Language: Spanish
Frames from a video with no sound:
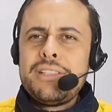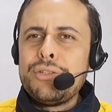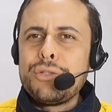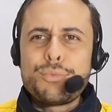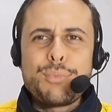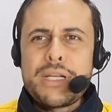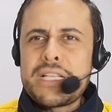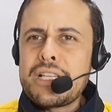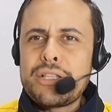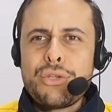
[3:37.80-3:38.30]

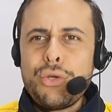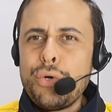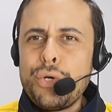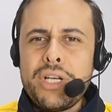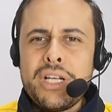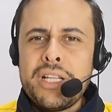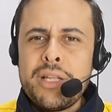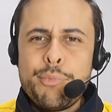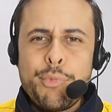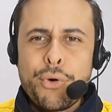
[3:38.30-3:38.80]
nos pasa
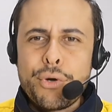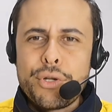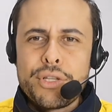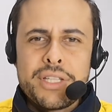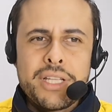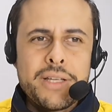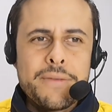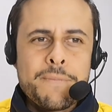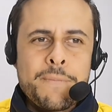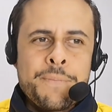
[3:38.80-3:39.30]
todo en el
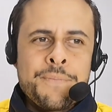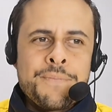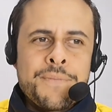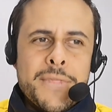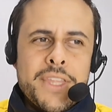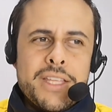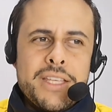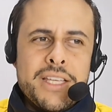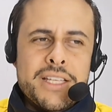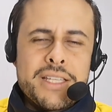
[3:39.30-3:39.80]
deporte
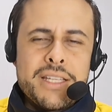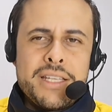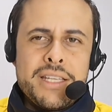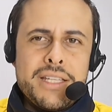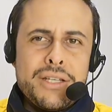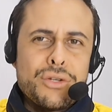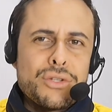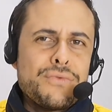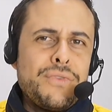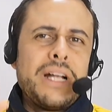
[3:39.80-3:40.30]

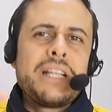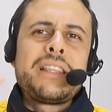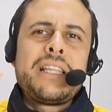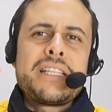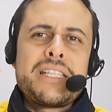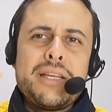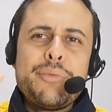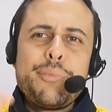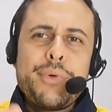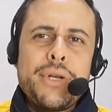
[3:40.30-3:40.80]
y, nos
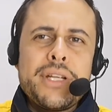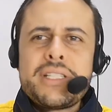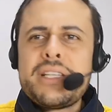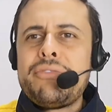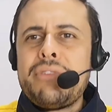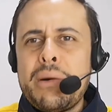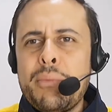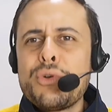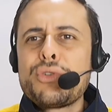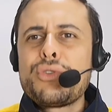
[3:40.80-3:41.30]
falta siempre
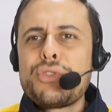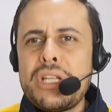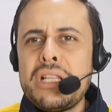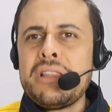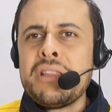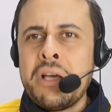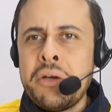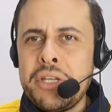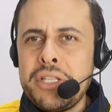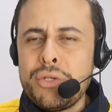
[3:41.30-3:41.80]
ese famoso
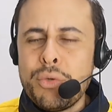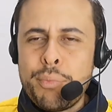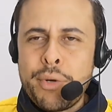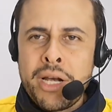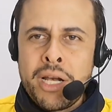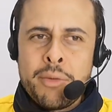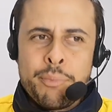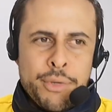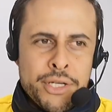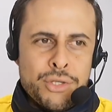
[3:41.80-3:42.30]
centavito
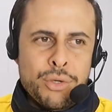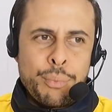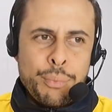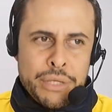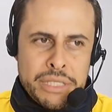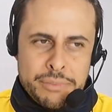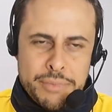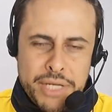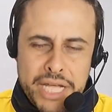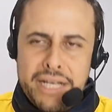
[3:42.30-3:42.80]
para el peso.
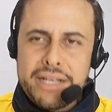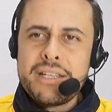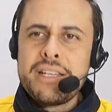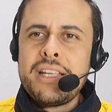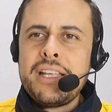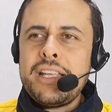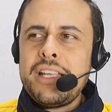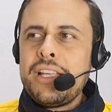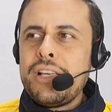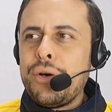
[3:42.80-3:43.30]
Pues bien,
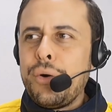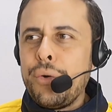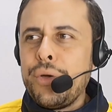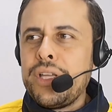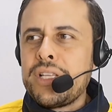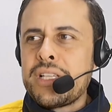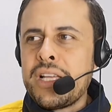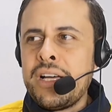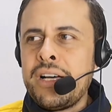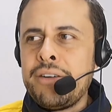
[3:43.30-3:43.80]

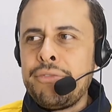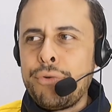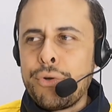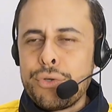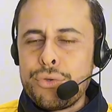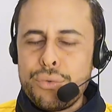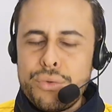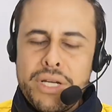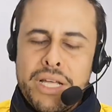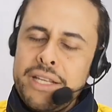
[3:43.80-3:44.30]
hoy esa
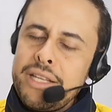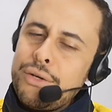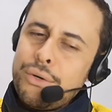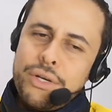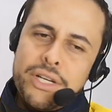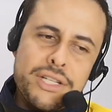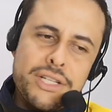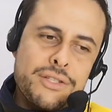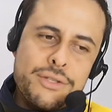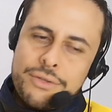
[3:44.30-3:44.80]
fortuna
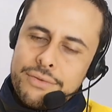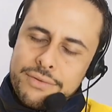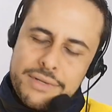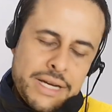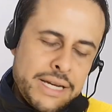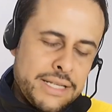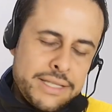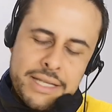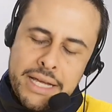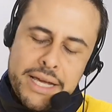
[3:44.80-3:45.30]
dijo, listo,
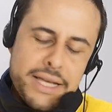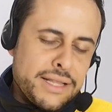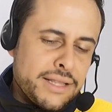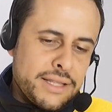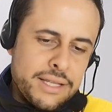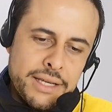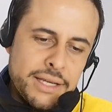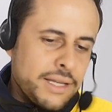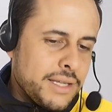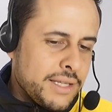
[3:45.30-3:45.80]
a esta
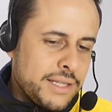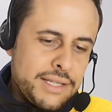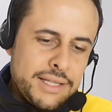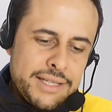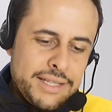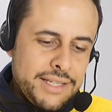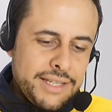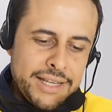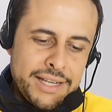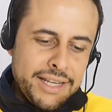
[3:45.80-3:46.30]
gente
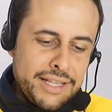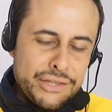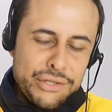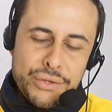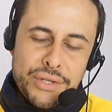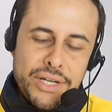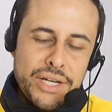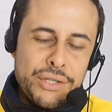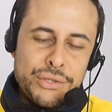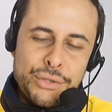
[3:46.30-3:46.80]
que le han
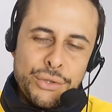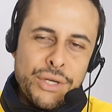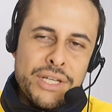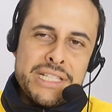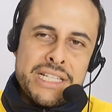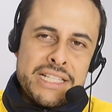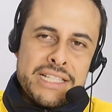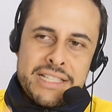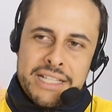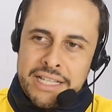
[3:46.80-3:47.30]
tocado
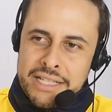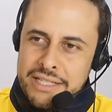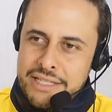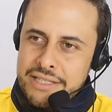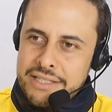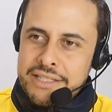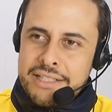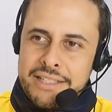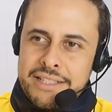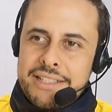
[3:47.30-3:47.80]
todas
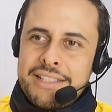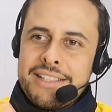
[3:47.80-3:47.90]
estas,